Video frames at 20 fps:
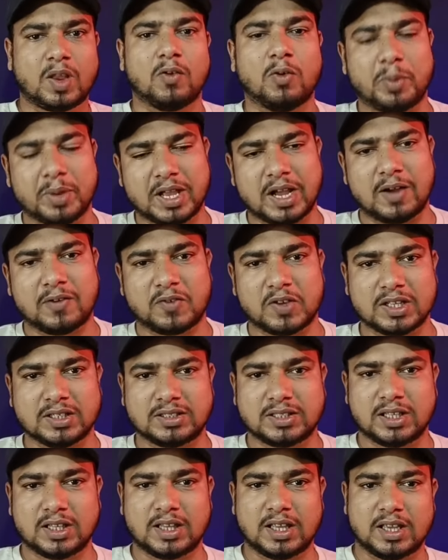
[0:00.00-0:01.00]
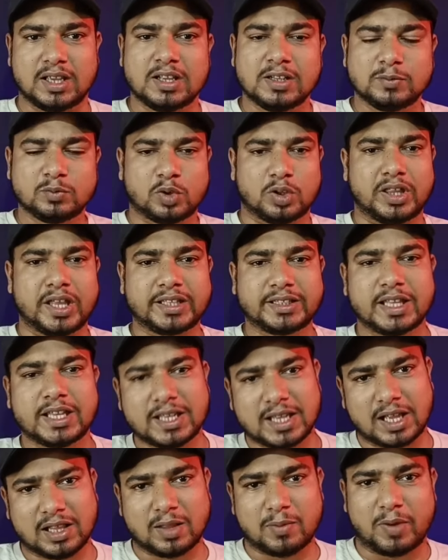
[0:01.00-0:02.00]
वो भी काफ़ी अच्छे थे तो देखते
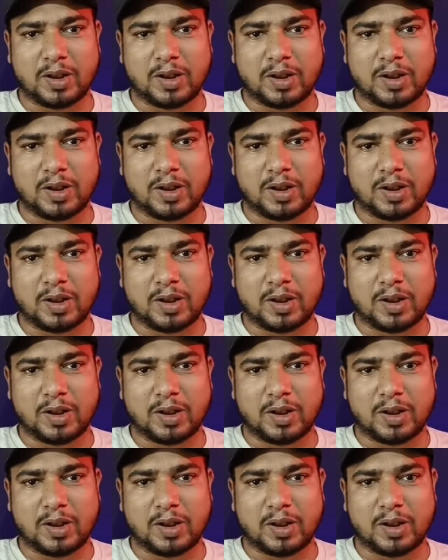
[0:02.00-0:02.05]
हैं क्या